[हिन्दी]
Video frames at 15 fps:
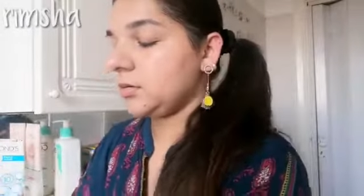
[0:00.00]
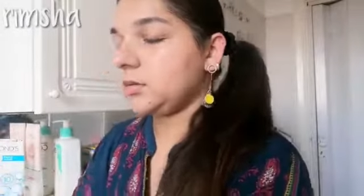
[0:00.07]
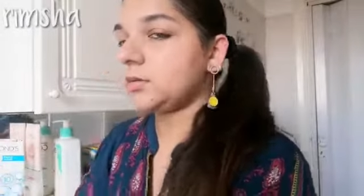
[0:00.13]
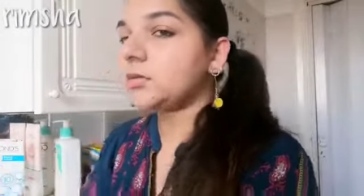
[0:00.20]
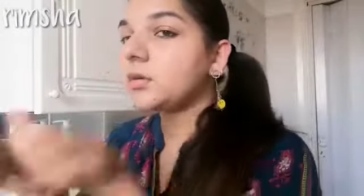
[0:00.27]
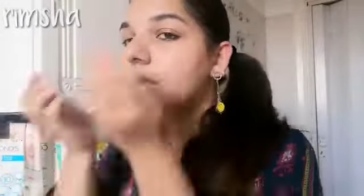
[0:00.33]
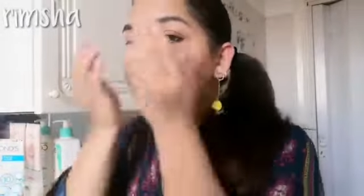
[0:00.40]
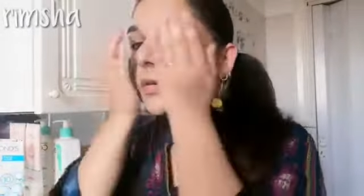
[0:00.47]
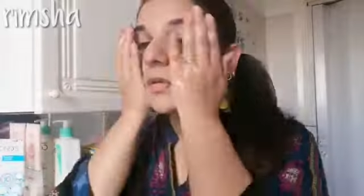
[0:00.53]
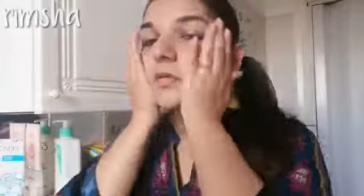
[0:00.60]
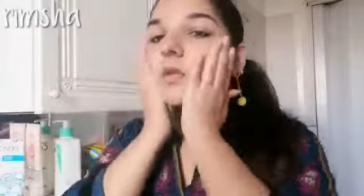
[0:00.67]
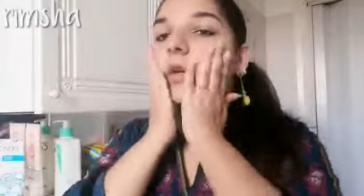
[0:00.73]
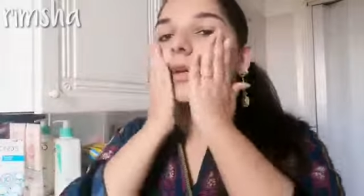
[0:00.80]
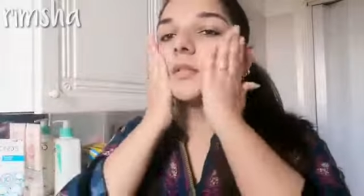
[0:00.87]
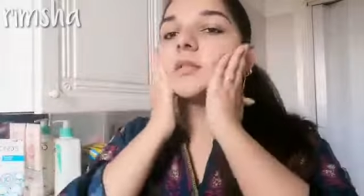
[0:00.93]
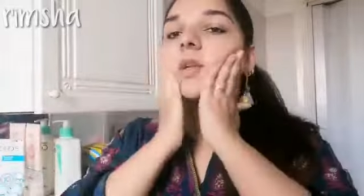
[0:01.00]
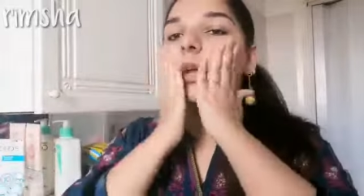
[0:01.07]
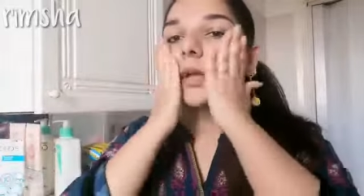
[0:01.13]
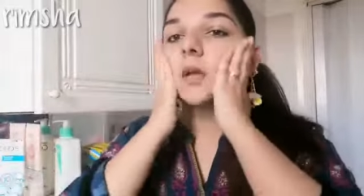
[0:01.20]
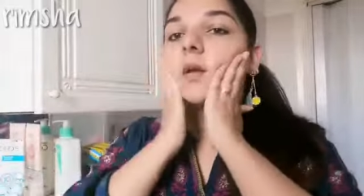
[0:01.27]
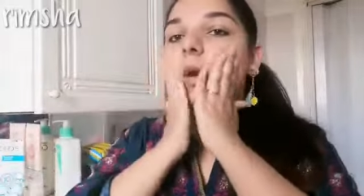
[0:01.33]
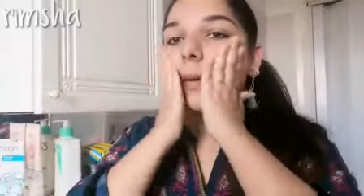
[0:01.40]
इसको इस तरह से
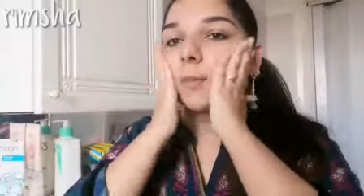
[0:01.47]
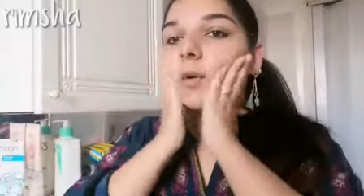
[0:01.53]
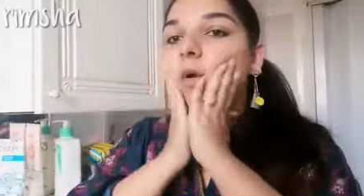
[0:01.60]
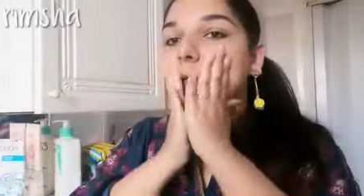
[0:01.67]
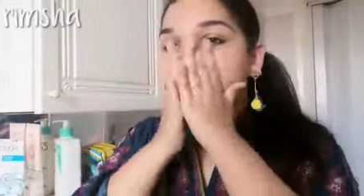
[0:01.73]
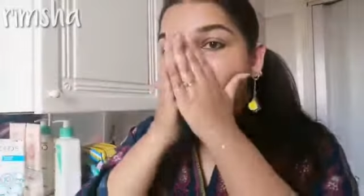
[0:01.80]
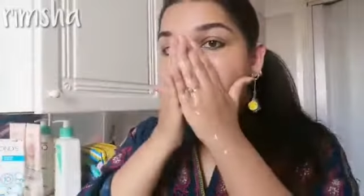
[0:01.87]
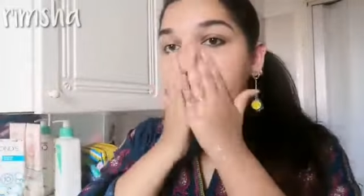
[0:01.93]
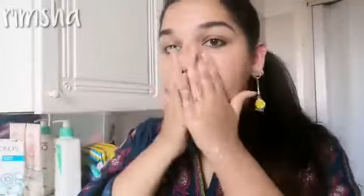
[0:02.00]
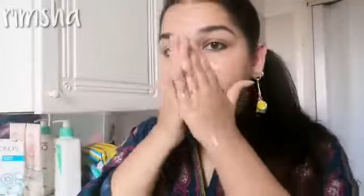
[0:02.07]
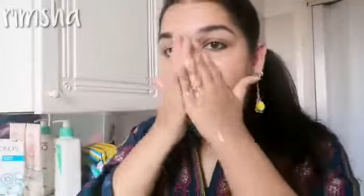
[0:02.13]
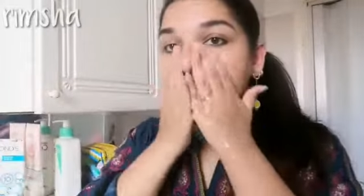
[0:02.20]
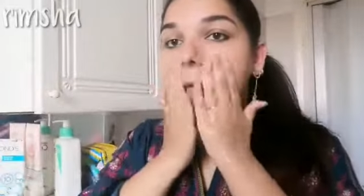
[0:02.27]
रब करूंगी